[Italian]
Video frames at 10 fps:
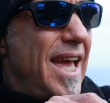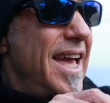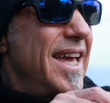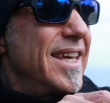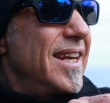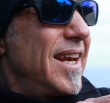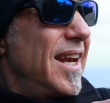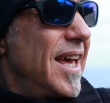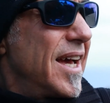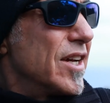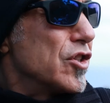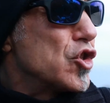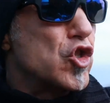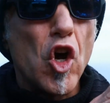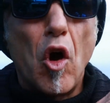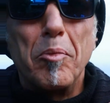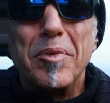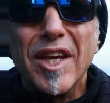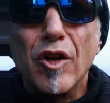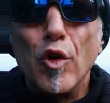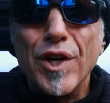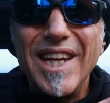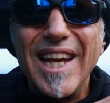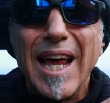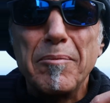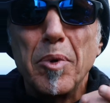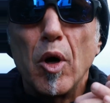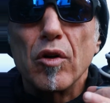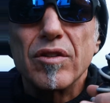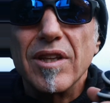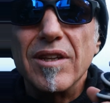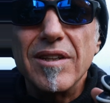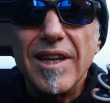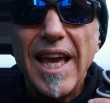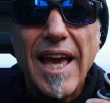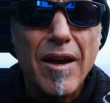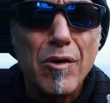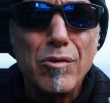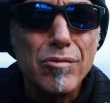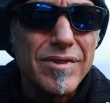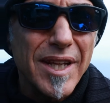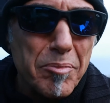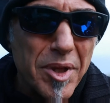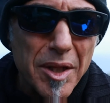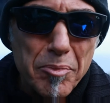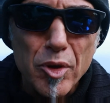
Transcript: è il Joby eh, Gorilla Pod che è un treppiede